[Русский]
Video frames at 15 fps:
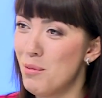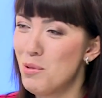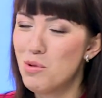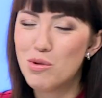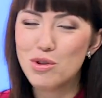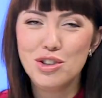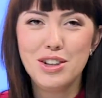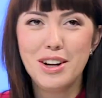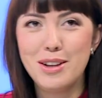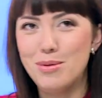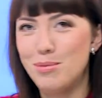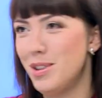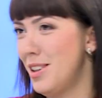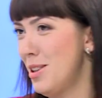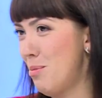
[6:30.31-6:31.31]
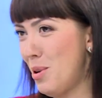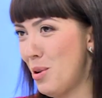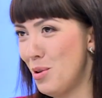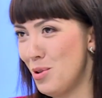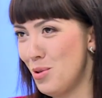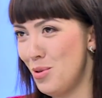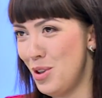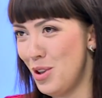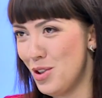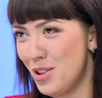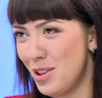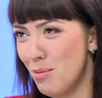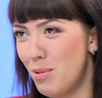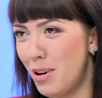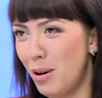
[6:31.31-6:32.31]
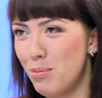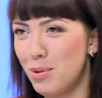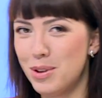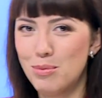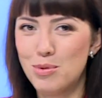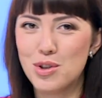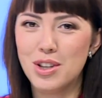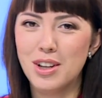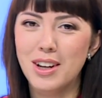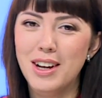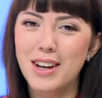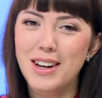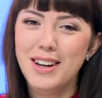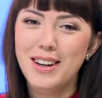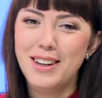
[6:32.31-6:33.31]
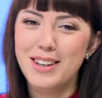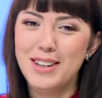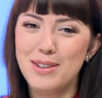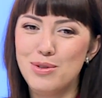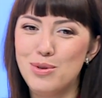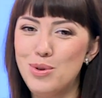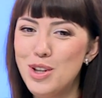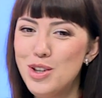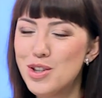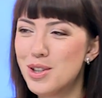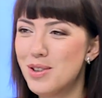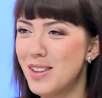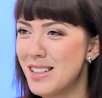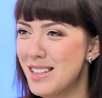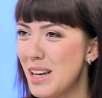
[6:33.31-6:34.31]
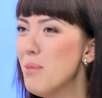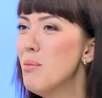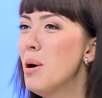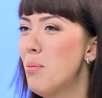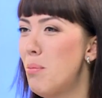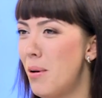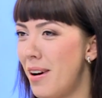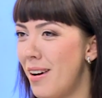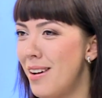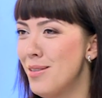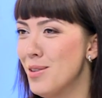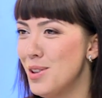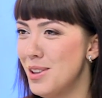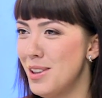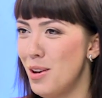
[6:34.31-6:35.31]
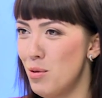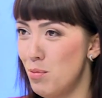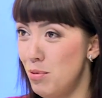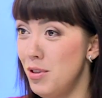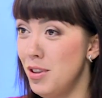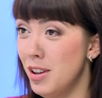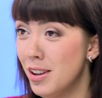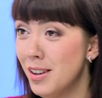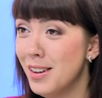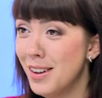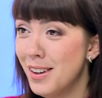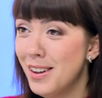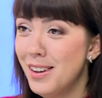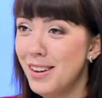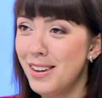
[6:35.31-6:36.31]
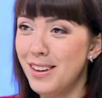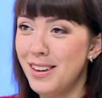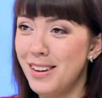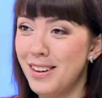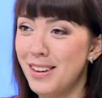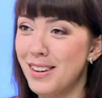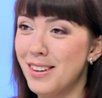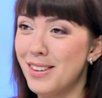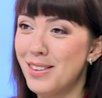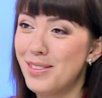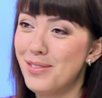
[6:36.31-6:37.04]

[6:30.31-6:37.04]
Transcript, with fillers: Мы очень радуемся, когда приходят студенческие пары, потому что а, в студенчестве это самая пора вот этой любви. И... Но